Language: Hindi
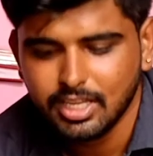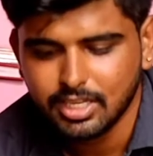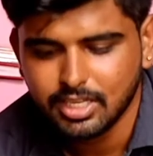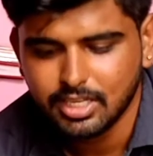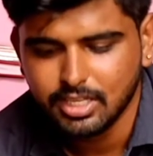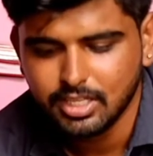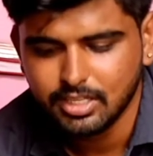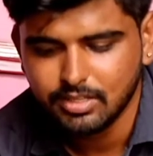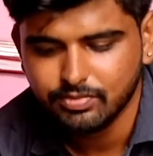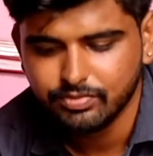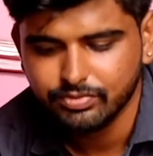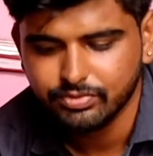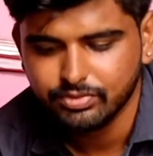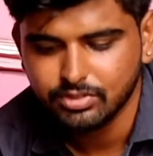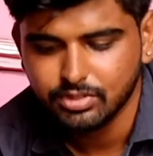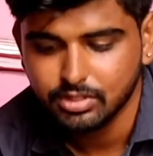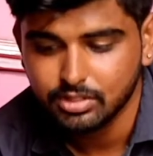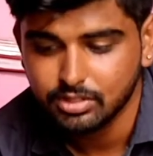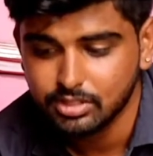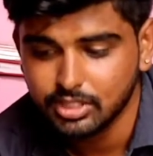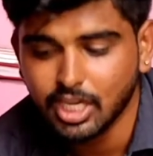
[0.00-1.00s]
लेकिन
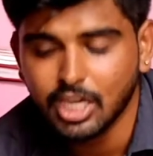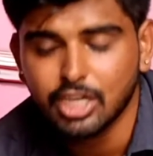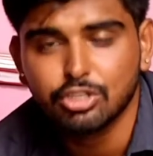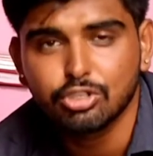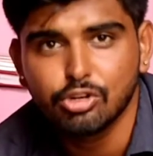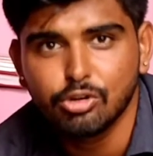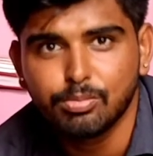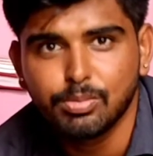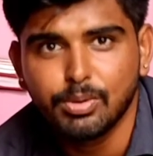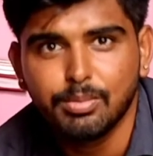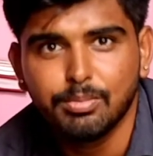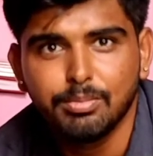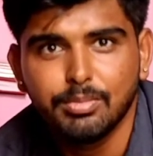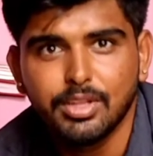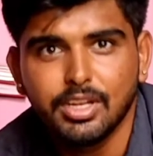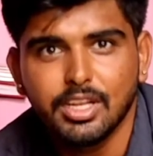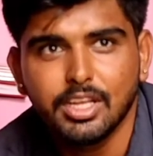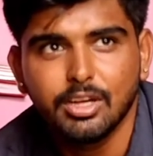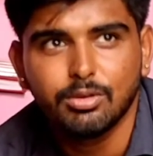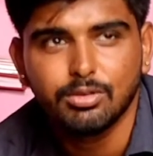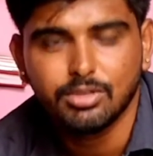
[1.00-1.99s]
चार सौ रुपये में
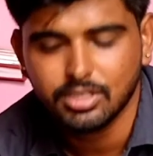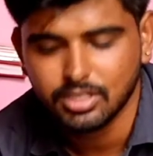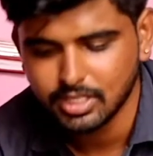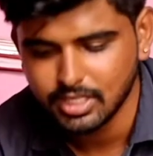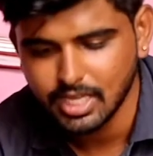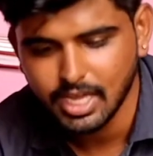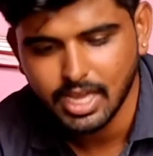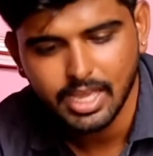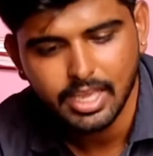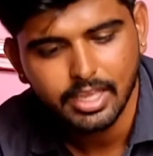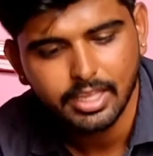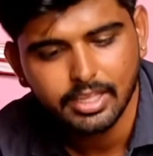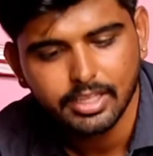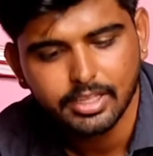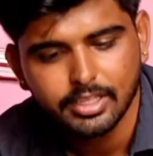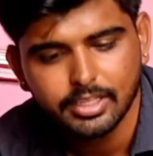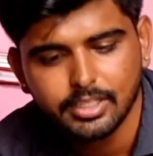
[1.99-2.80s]
मैंने ऑर्डर किया है